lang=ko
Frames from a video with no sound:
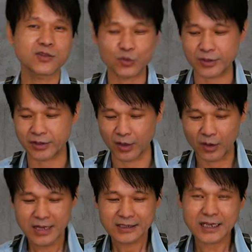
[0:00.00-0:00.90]
쓰고 있어요.
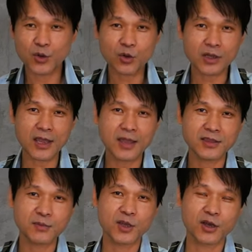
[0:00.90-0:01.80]
자, 이렇게
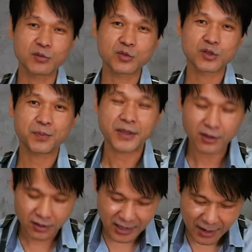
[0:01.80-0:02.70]
뜨면 여러분들도
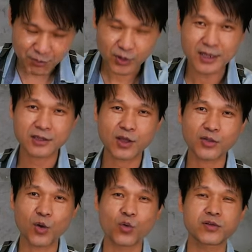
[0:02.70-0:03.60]
패턴을 예쁘게
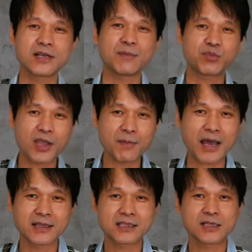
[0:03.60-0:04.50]
떠서 옷을 예쁘게
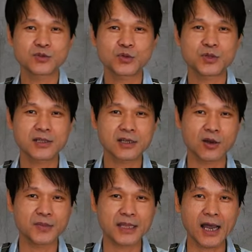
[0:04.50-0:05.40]
만드실 수 있을
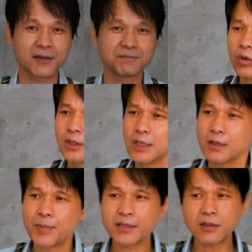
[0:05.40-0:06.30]
겁니다.
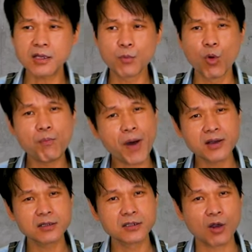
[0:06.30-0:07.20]
패턴이
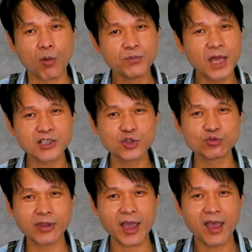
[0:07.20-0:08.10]
몸판은 겁나
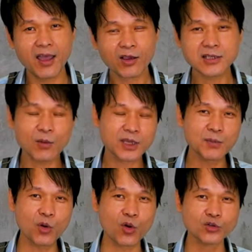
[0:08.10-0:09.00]
쉬운데? 그냥
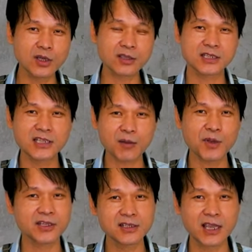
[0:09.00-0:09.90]
기본 원형에서
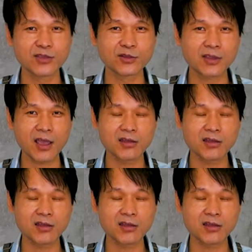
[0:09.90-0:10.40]
기장만 길게 했는데?